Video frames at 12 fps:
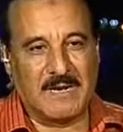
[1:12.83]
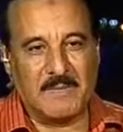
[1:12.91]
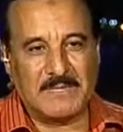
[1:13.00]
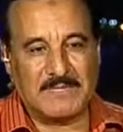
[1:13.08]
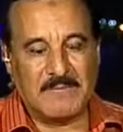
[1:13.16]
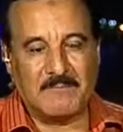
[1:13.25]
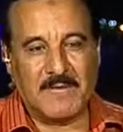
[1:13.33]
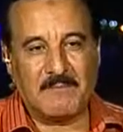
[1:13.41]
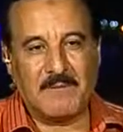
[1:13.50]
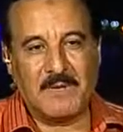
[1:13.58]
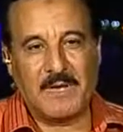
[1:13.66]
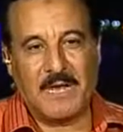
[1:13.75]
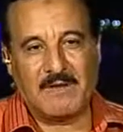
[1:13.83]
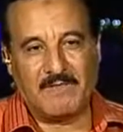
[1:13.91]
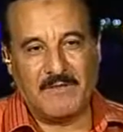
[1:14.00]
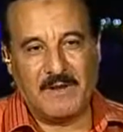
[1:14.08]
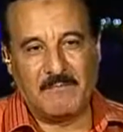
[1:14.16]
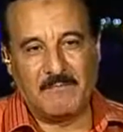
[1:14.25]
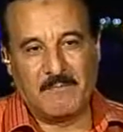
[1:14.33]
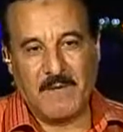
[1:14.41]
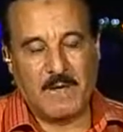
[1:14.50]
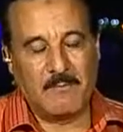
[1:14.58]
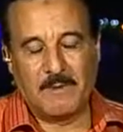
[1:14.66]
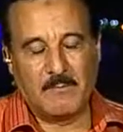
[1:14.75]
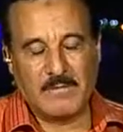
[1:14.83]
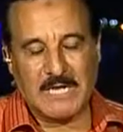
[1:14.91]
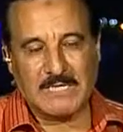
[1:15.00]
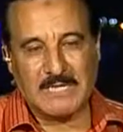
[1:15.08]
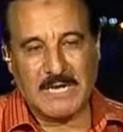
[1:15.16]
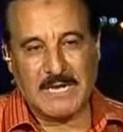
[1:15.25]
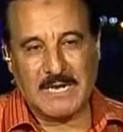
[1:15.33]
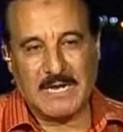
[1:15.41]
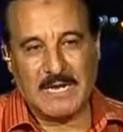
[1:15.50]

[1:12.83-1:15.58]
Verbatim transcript: لم استمتع بالفيلم بالمسلسل